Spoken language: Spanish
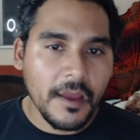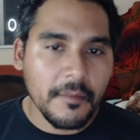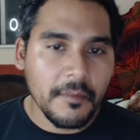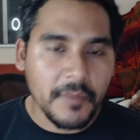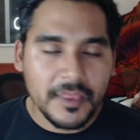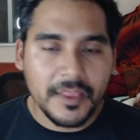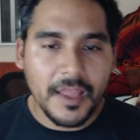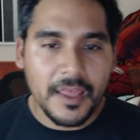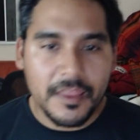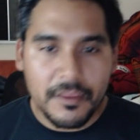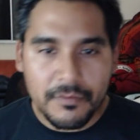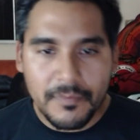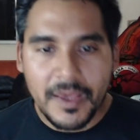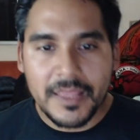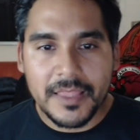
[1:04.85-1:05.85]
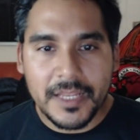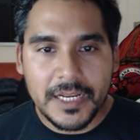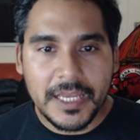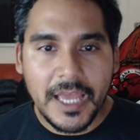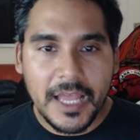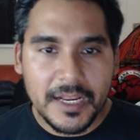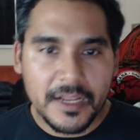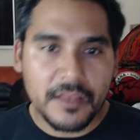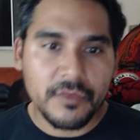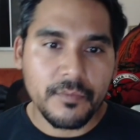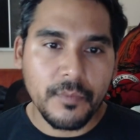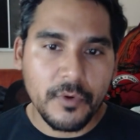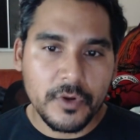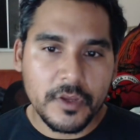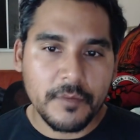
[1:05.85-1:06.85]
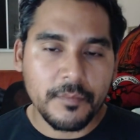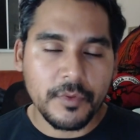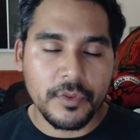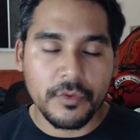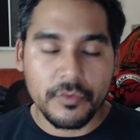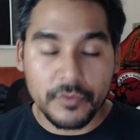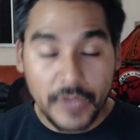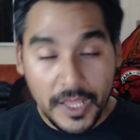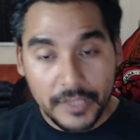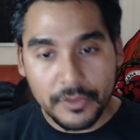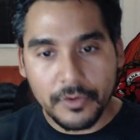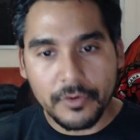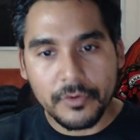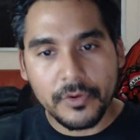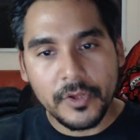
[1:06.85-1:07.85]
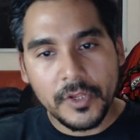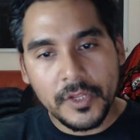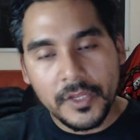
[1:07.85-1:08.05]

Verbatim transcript: amistades más cercanas porque pues es un antro,